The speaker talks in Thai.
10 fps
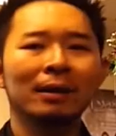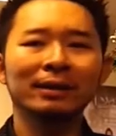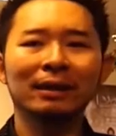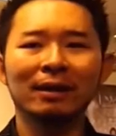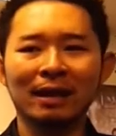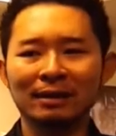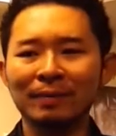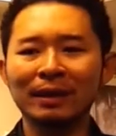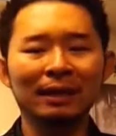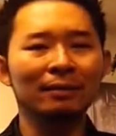บางทีเราอาจจะ
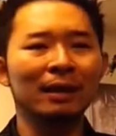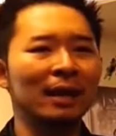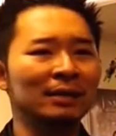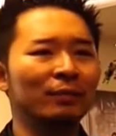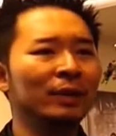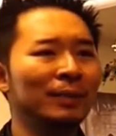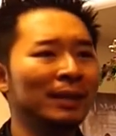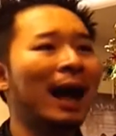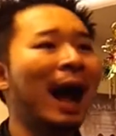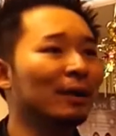ไม่กินเราอาจจะวิตา
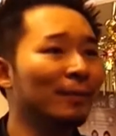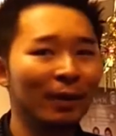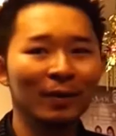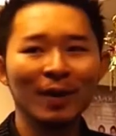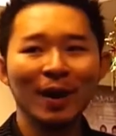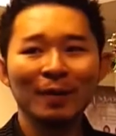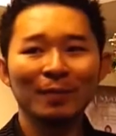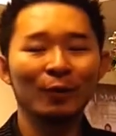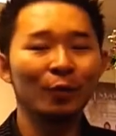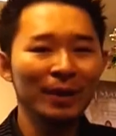มินขาดหรือเปล่า
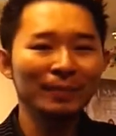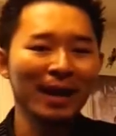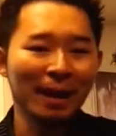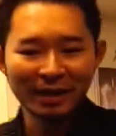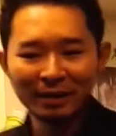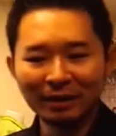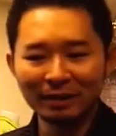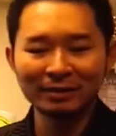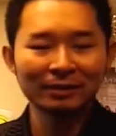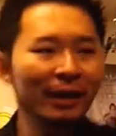เพราะอูมิพยายามจะดึ
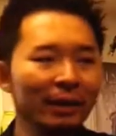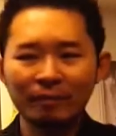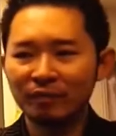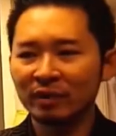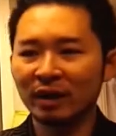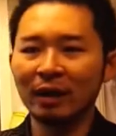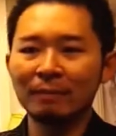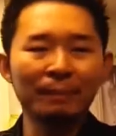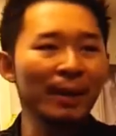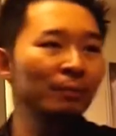งเฮ้ยเธอ
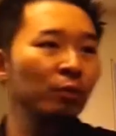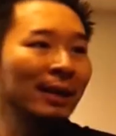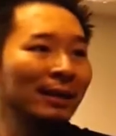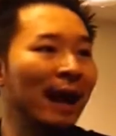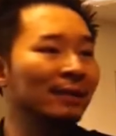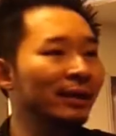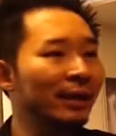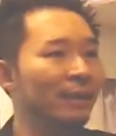มาเป็นภูมิต้านทาน